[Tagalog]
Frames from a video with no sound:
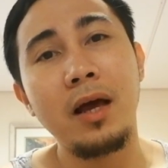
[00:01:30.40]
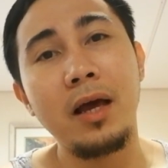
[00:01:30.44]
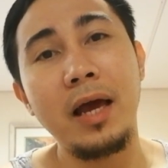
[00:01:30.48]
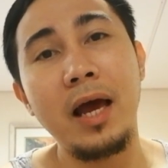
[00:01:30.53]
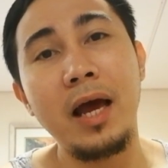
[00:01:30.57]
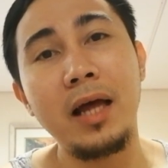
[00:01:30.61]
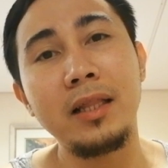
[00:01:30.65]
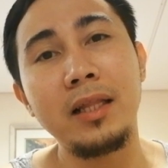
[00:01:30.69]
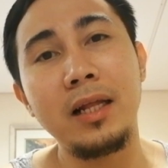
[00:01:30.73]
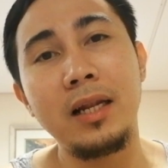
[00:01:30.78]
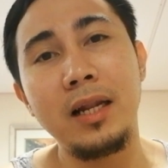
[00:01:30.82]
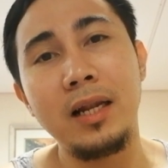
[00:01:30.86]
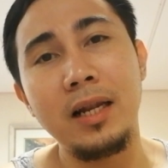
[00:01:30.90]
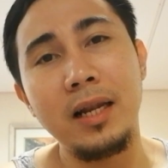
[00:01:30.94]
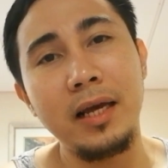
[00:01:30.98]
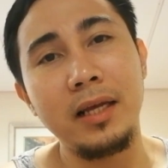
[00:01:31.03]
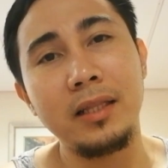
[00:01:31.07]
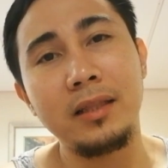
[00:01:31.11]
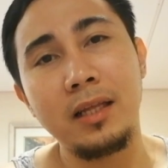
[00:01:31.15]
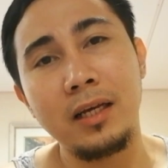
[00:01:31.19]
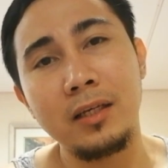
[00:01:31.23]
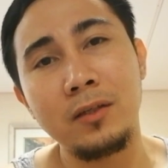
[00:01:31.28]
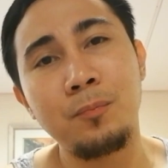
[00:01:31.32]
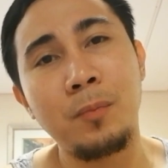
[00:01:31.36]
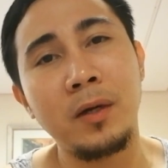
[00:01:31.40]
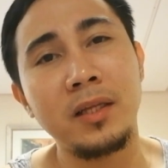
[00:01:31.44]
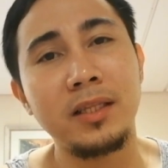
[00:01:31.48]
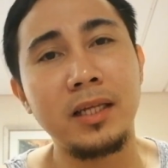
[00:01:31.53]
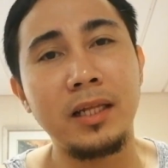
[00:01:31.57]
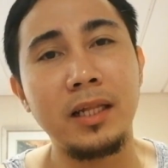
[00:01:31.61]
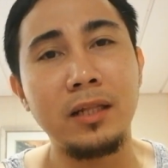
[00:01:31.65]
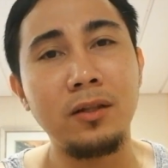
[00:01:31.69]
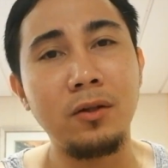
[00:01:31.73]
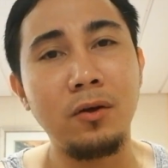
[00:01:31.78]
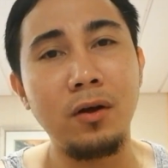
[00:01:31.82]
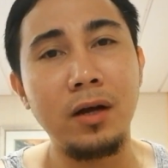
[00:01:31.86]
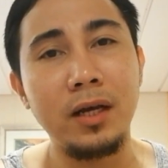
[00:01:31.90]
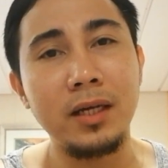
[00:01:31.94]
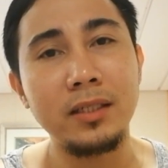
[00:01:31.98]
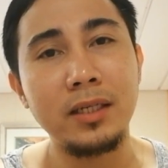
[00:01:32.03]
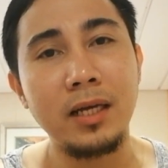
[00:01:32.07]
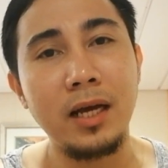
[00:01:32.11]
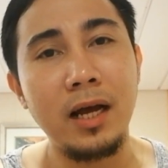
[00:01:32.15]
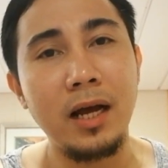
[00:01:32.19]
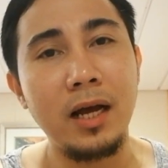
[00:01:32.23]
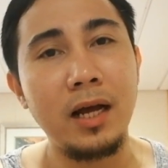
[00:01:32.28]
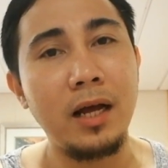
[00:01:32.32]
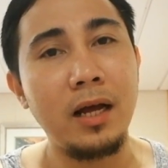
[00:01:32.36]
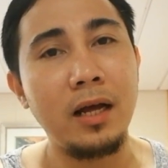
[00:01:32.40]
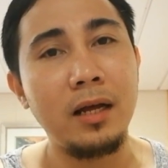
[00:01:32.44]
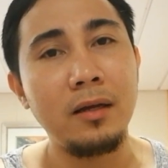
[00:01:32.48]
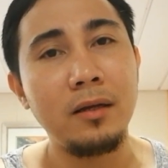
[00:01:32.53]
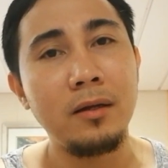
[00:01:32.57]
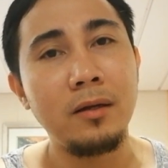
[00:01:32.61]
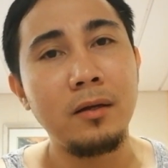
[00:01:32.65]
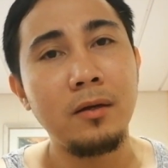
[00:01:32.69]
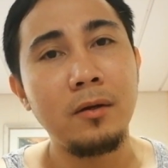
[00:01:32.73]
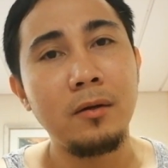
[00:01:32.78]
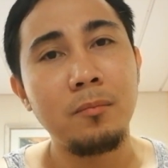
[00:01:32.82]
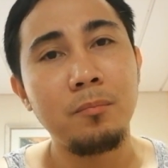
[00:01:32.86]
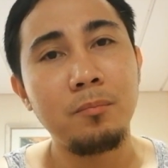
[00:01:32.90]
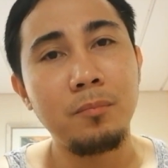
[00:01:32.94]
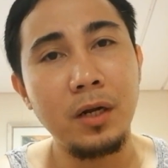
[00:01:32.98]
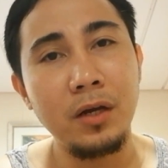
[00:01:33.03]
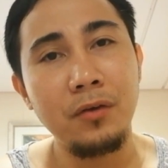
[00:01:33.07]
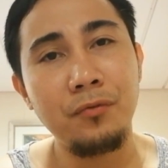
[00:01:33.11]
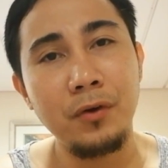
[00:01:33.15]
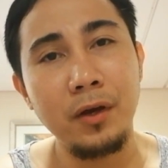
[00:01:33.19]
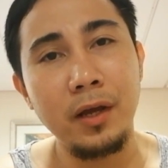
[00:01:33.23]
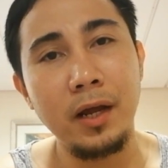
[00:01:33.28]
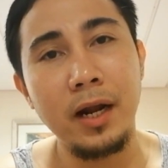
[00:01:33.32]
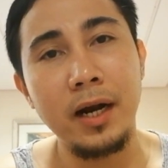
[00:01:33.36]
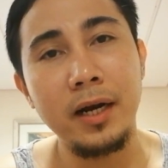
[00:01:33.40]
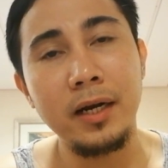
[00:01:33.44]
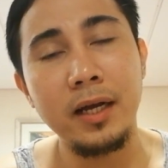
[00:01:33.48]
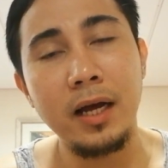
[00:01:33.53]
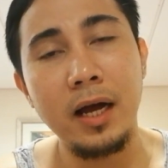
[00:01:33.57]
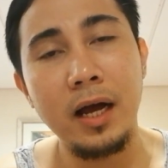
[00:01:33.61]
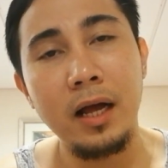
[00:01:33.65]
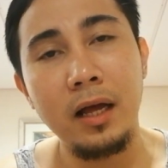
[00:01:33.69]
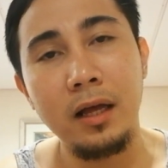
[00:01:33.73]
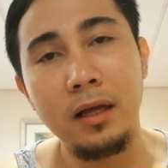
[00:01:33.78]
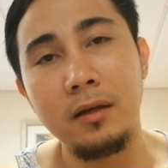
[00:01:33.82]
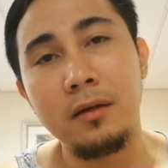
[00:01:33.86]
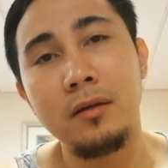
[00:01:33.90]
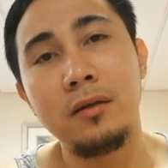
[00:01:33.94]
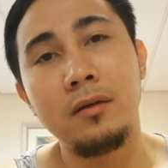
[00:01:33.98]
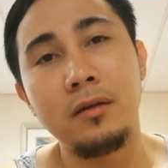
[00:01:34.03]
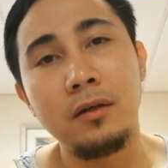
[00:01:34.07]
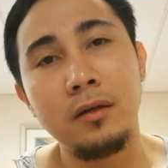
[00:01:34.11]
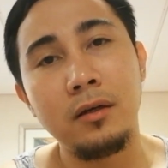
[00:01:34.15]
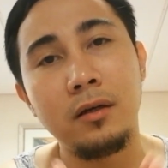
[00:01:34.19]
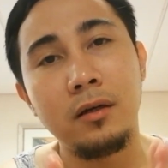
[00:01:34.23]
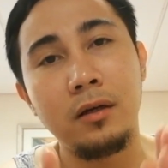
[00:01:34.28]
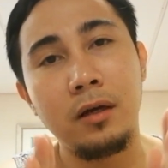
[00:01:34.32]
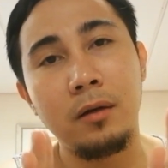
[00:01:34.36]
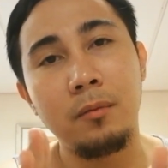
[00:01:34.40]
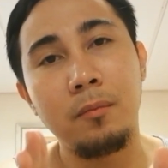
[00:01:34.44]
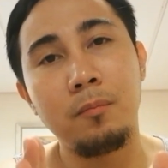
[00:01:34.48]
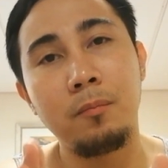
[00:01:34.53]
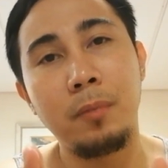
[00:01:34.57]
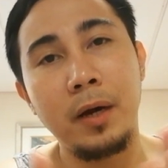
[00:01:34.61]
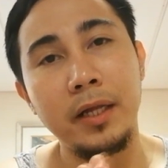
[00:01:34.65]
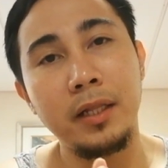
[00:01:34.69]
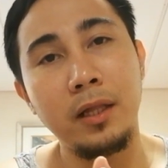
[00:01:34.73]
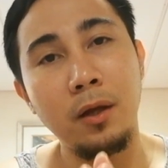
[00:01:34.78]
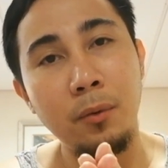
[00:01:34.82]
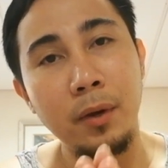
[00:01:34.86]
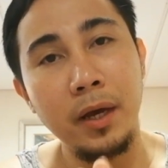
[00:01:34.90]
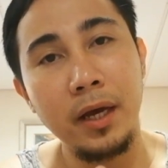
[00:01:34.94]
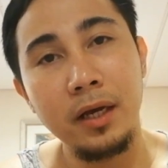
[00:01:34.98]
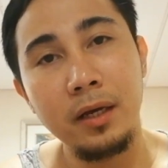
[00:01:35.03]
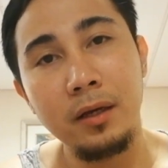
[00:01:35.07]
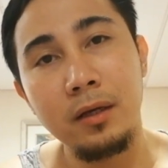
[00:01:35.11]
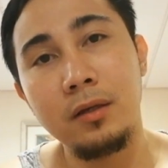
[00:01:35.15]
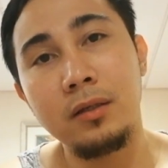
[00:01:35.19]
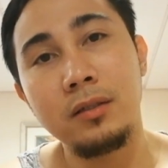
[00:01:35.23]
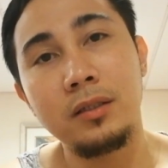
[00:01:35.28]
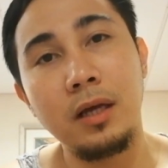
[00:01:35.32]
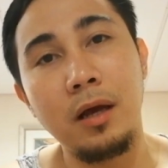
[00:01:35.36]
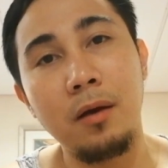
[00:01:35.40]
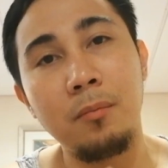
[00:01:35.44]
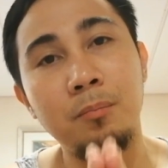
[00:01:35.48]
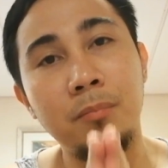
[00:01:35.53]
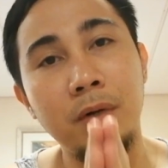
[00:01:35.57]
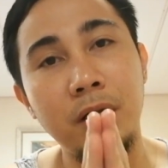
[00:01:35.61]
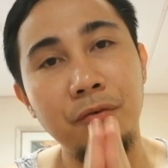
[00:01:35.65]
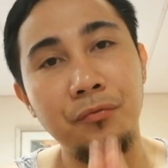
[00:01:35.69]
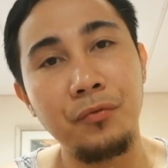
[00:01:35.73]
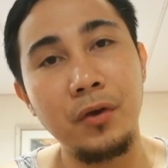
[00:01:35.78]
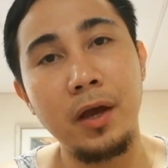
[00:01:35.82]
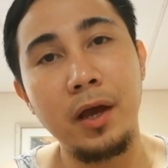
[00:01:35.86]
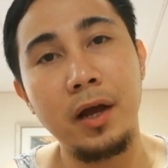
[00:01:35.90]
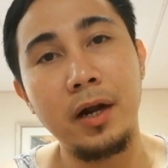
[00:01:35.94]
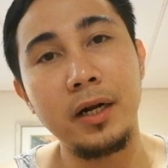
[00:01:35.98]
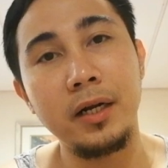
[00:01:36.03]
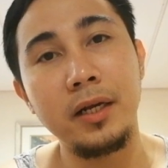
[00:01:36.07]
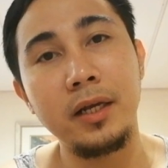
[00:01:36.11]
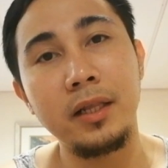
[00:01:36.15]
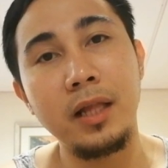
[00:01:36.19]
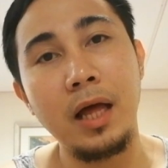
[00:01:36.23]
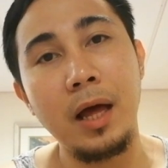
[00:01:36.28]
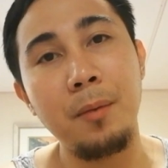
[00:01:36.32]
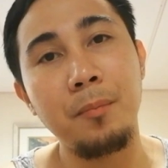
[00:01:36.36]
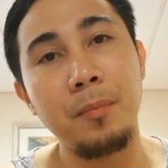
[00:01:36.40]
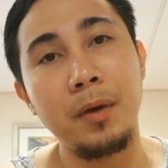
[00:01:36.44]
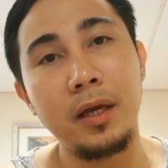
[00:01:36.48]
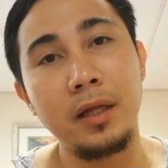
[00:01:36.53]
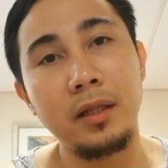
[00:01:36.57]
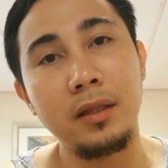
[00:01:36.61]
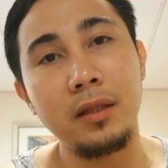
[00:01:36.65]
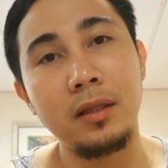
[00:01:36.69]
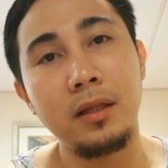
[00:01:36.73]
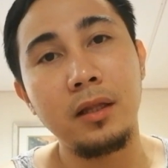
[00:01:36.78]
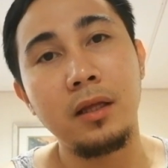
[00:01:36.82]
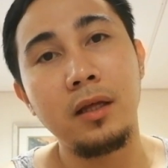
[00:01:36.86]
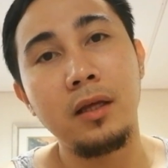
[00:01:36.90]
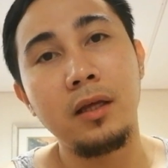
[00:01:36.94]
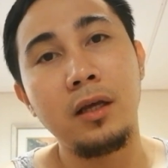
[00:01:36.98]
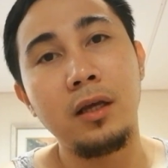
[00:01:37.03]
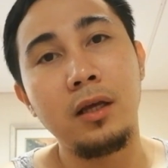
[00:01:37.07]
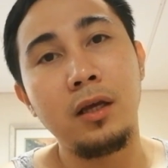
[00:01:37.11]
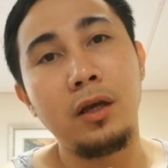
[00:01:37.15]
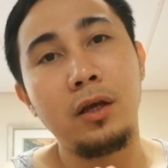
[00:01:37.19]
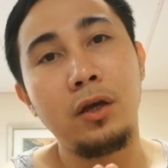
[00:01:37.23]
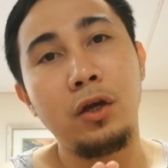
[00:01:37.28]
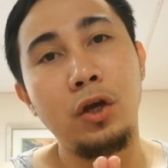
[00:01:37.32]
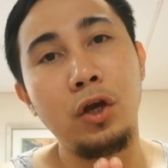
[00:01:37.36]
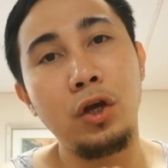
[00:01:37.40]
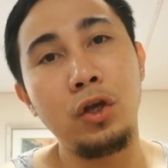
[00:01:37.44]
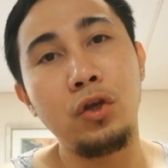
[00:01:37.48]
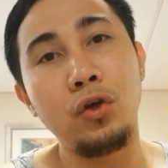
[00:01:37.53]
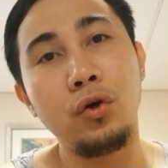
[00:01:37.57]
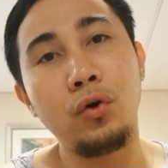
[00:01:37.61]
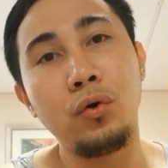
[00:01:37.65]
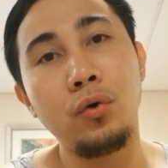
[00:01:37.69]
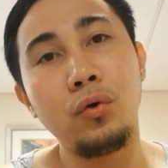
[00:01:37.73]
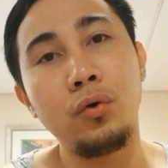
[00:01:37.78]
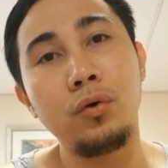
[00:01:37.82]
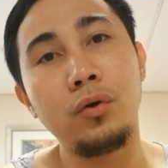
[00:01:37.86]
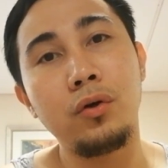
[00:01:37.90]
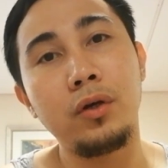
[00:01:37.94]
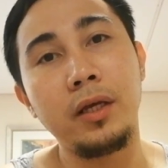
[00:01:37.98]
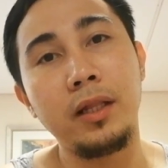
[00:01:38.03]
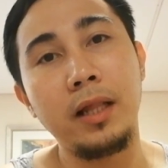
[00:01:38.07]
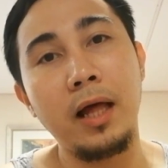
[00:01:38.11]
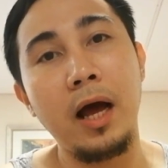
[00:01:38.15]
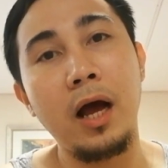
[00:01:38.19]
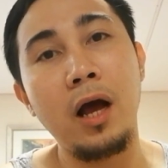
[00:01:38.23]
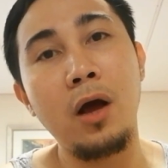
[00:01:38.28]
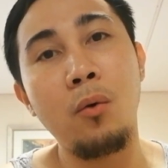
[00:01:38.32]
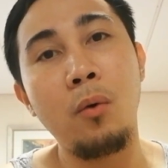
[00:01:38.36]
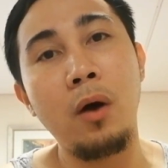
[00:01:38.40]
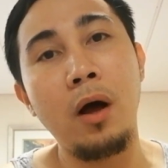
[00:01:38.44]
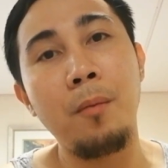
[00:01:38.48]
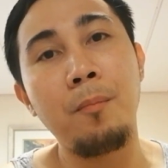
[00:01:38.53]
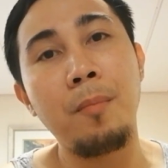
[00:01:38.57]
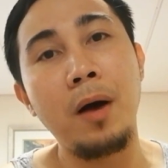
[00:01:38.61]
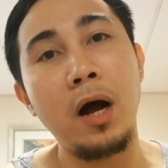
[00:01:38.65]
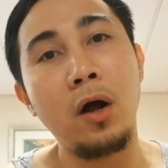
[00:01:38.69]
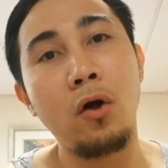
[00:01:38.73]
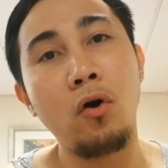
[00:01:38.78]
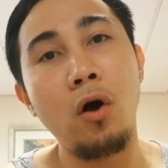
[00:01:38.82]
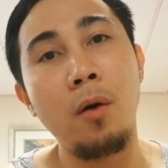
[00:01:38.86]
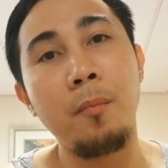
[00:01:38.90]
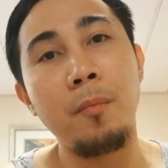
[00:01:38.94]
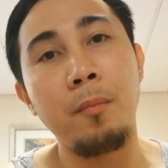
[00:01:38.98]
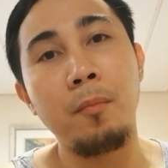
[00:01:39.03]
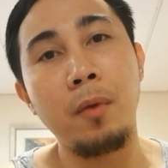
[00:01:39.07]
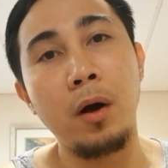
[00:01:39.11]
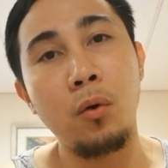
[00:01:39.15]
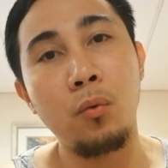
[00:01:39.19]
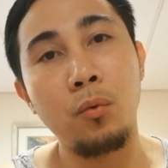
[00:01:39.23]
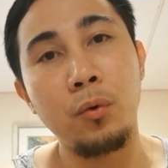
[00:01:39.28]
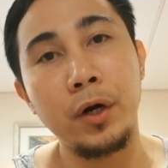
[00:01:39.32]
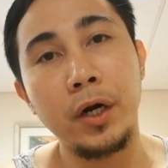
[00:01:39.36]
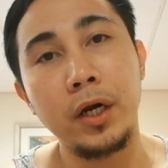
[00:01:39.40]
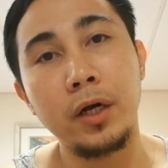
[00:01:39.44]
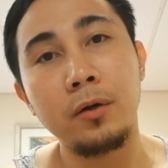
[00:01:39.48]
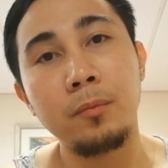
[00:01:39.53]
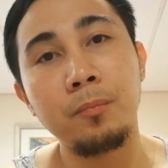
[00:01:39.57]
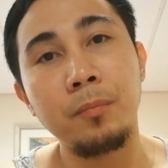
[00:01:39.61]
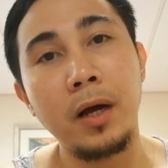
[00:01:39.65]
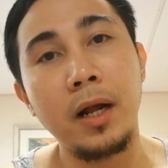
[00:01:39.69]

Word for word: Kaya nalilate. Tapos pag tinanong ka sa briefing area, by the way, sa briefing area namin, yun yung ginagawa bago kami mag-work.